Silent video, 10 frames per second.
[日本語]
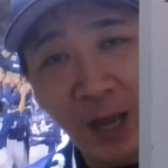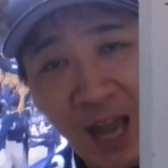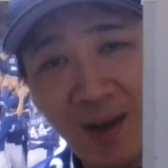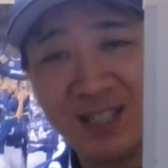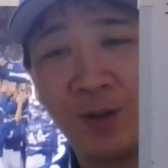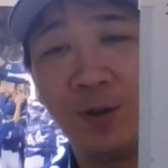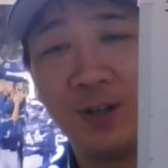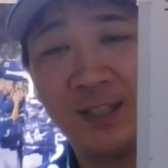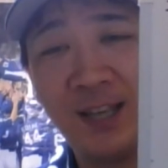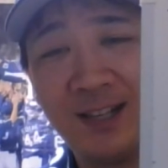え合わせを
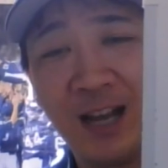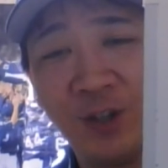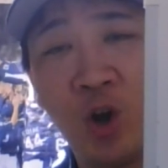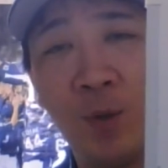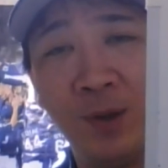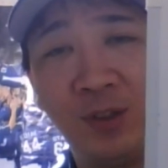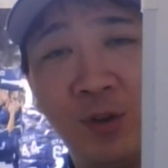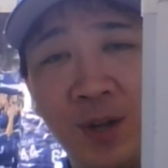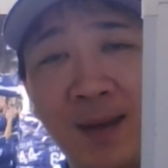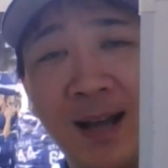していきたいと思ってお
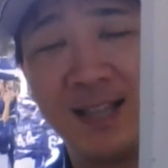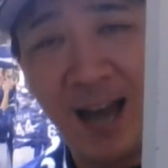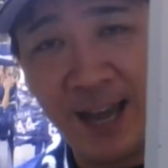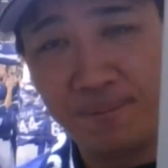ります。はい。ね、